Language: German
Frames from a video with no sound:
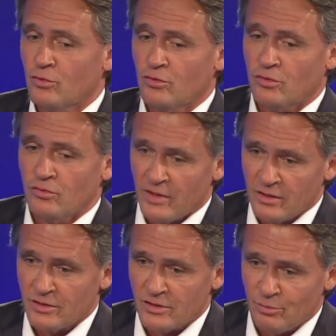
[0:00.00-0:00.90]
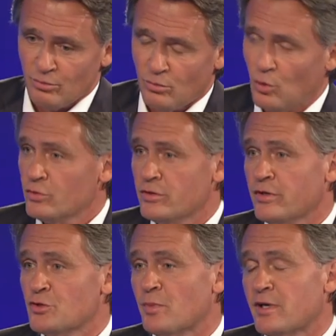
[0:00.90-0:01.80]
Und ich werde das am Montag
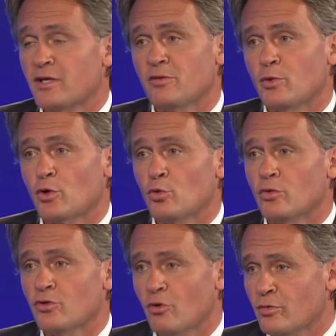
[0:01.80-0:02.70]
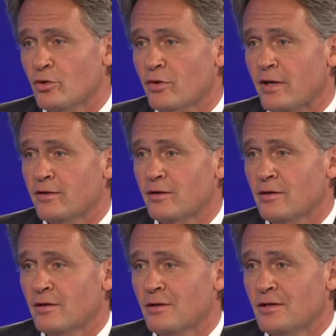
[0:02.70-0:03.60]
entsprechend begründen. Ich habe da noch einige
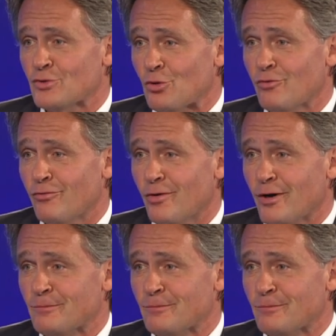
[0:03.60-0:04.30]
Sachen vor.